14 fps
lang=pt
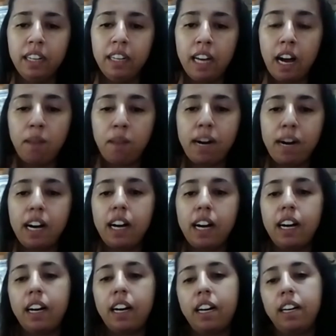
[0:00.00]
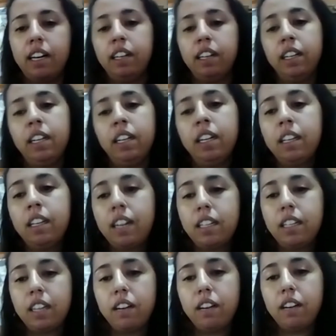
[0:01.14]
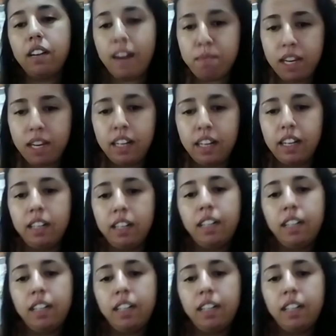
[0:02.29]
É uma tradição em família.